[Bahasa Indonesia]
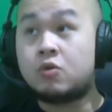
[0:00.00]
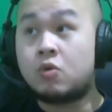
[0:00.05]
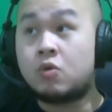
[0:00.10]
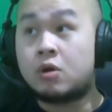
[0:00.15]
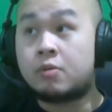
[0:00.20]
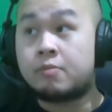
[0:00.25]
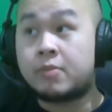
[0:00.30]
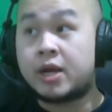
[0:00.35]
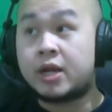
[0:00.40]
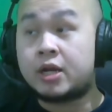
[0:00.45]
gue
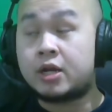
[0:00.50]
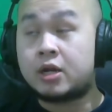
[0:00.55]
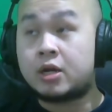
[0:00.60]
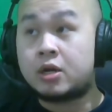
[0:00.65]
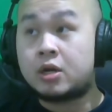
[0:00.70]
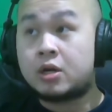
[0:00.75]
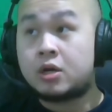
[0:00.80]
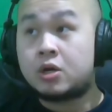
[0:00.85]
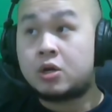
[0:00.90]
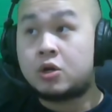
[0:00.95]
main
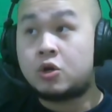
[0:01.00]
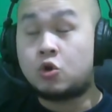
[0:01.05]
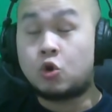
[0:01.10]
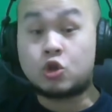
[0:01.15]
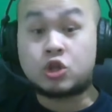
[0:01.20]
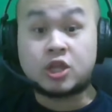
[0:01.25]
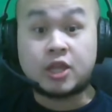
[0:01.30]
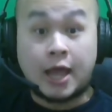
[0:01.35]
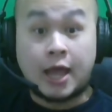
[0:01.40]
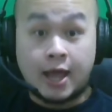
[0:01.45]

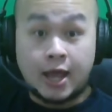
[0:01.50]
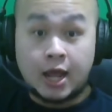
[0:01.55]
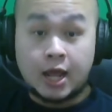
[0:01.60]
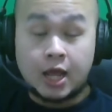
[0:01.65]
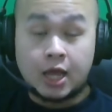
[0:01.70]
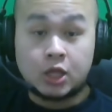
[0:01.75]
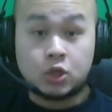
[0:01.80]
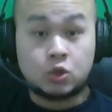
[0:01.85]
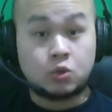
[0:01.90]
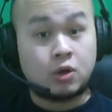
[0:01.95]
Dota
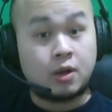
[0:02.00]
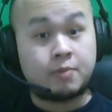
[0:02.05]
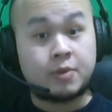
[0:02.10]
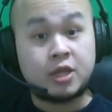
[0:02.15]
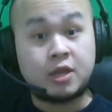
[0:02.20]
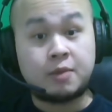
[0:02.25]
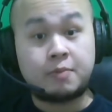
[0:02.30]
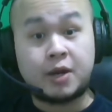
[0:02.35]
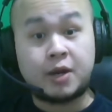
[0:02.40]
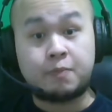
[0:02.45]
itu
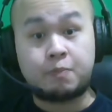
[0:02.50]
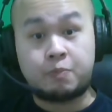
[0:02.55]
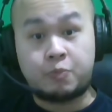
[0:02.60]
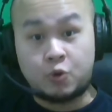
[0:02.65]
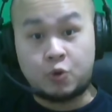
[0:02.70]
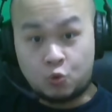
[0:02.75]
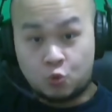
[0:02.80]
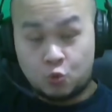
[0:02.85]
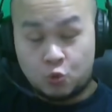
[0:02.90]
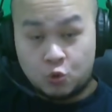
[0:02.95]
namanya Mad
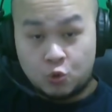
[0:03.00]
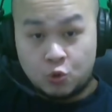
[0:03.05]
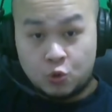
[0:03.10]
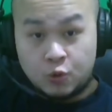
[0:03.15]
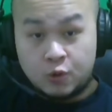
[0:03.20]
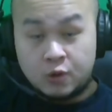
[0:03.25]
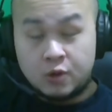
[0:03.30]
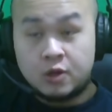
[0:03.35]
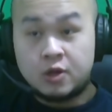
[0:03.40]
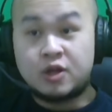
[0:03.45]
Bro.
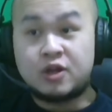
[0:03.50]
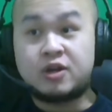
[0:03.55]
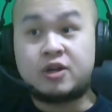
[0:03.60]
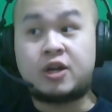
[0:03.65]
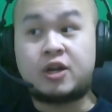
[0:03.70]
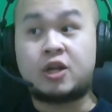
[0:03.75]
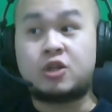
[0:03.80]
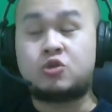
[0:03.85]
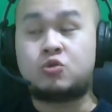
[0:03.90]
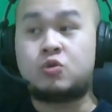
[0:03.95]

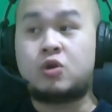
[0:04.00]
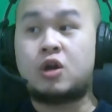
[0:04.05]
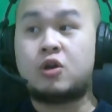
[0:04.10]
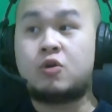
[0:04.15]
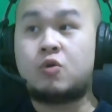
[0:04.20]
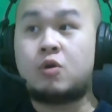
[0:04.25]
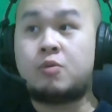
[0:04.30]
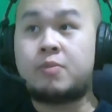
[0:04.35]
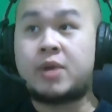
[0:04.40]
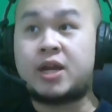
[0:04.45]
Dan juga
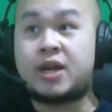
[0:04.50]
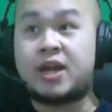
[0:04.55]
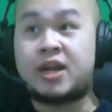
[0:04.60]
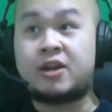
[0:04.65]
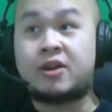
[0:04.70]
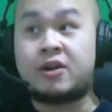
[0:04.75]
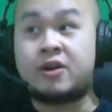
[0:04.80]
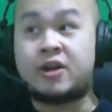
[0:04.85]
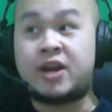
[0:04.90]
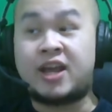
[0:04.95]
gue main
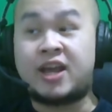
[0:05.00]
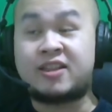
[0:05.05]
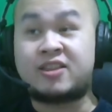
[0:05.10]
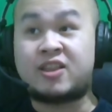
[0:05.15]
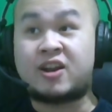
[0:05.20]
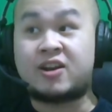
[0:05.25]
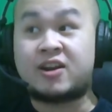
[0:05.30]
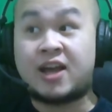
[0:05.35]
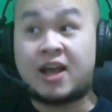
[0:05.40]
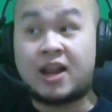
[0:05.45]
Eden
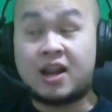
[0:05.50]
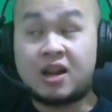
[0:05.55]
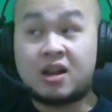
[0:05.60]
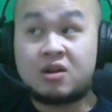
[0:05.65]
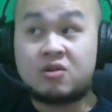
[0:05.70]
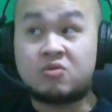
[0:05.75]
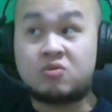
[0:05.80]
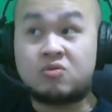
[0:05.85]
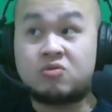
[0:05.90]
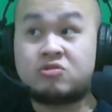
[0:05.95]
Eternal
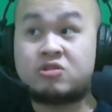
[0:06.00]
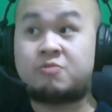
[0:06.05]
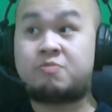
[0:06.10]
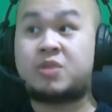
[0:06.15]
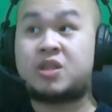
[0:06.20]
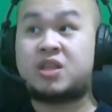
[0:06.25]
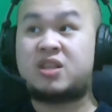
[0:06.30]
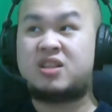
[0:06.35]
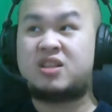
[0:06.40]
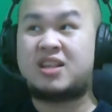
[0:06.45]
dulu
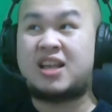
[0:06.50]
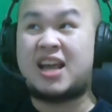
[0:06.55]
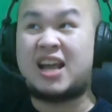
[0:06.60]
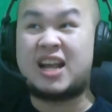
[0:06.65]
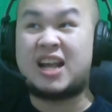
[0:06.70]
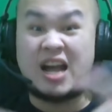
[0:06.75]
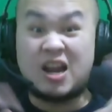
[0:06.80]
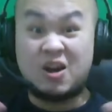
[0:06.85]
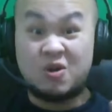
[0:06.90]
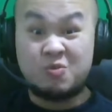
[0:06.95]
sempet
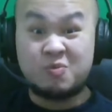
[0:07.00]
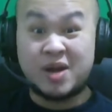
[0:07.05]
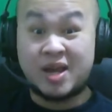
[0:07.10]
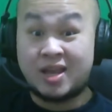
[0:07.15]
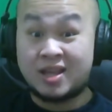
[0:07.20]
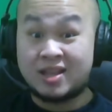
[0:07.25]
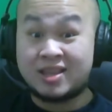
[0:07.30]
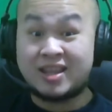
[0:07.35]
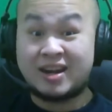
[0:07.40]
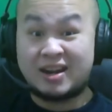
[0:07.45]
agak
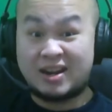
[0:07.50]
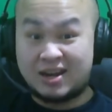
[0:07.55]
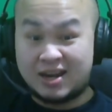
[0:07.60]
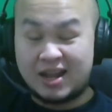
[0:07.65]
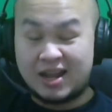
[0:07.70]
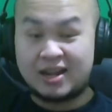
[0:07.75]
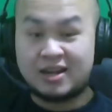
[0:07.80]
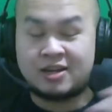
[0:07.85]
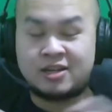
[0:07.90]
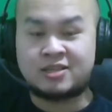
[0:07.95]
lumayan
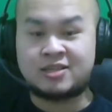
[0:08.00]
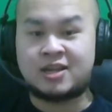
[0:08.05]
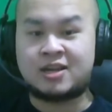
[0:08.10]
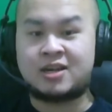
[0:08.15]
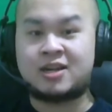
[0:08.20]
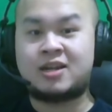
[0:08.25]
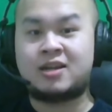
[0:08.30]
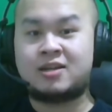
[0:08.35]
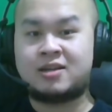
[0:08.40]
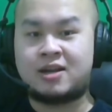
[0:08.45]
terkenal di
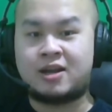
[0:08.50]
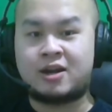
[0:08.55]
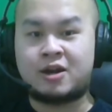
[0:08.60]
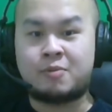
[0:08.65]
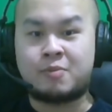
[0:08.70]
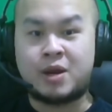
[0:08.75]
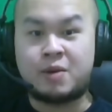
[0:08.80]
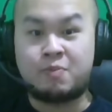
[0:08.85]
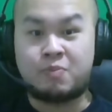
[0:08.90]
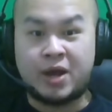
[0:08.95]
sana karena
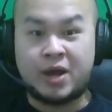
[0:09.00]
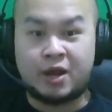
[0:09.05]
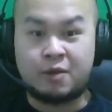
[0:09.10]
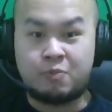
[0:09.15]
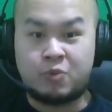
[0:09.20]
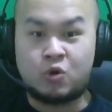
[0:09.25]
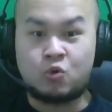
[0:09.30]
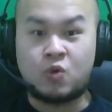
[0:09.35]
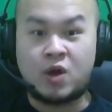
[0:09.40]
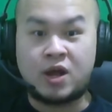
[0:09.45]
main pakai
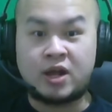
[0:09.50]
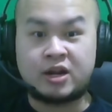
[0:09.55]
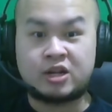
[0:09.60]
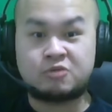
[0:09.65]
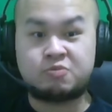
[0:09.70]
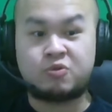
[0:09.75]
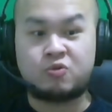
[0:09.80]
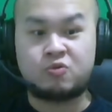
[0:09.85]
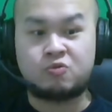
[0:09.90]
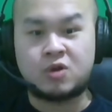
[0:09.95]
beruang ras
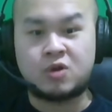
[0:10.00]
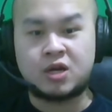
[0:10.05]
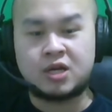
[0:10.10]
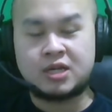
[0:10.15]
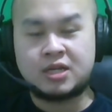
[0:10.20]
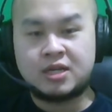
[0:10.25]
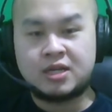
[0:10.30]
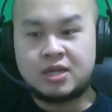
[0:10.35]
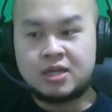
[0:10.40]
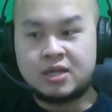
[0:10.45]
beruang.
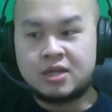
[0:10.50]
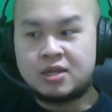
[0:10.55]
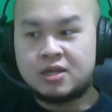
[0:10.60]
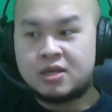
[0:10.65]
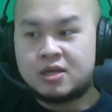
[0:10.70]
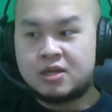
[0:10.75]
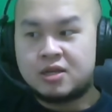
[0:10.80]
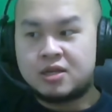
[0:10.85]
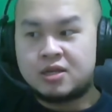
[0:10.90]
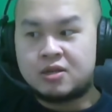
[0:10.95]

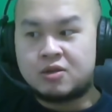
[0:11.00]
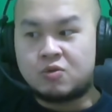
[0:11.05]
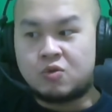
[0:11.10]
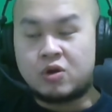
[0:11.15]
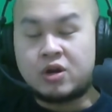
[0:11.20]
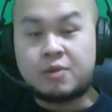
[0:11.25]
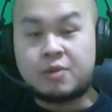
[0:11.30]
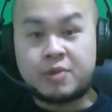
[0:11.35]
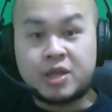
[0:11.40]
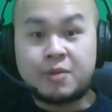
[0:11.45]
Gue
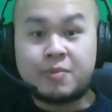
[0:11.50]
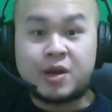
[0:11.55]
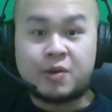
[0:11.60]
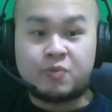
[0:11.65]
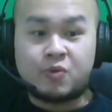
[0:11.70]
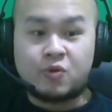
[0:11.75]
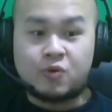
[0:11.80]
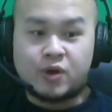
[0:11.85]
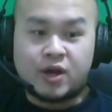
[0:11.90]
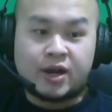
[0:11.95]
namanya Mad
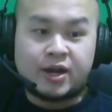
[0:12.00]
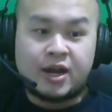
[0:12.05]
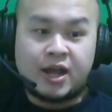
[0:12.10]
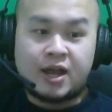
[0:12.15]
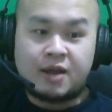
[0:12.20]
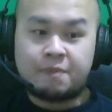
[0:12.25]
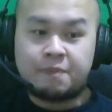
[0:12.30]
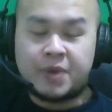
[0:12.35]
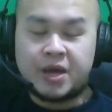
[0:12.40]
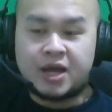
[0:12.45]
Bro
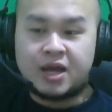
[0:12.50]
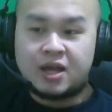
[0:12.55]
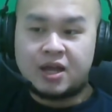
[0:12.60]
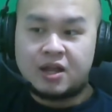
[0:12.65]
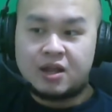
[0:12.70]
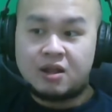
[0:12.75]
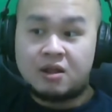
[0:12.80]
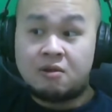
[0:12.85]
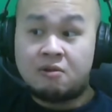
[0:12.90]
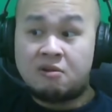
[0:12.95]
karena apa?
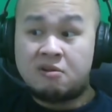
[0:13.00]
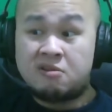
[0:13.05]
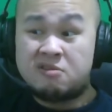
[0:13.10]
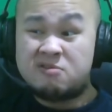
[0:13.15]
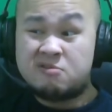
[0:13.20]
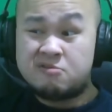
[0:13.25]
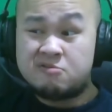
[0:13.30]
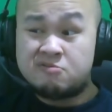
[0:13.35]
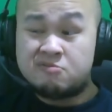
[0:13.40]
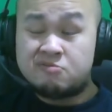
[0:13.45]

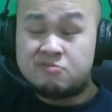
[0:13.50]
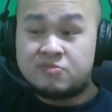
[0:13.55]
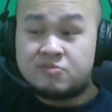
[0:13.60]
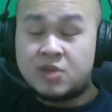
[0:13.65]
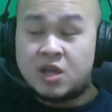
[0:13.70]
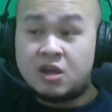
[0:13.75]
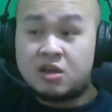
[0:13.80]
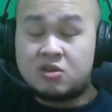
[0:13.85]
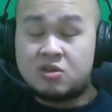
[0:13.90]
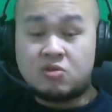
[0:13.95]

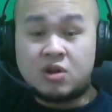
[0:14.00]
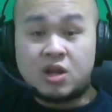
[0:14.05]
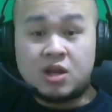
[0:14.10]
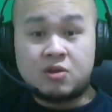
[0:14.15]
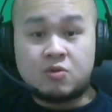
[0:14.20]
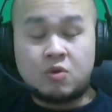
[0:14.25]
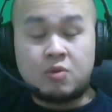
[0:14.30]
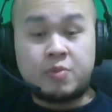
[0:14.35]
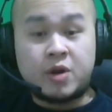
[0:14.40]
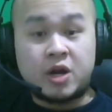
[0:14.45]
Ya itulah
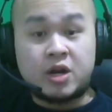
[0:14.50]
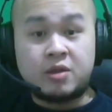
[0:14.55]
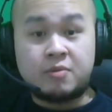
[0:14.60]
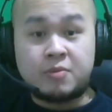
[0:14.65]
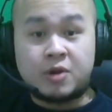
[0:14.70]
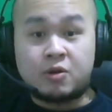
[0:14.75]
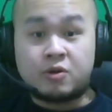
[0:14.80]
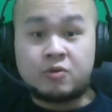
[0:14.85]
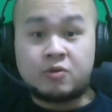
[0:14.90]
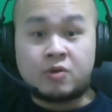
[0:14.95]
gue berani
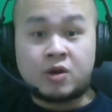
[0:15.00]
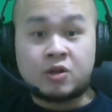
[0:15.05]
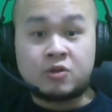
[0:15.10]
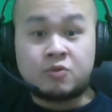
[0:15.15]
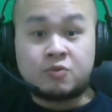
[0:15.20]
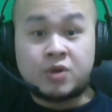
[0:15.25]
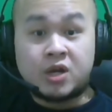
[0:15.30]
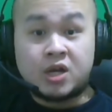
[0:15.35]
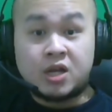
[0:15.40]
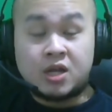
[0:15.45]
melawan orang
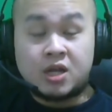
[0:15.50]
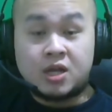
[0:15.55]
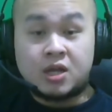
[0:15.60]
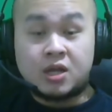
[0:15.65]
tua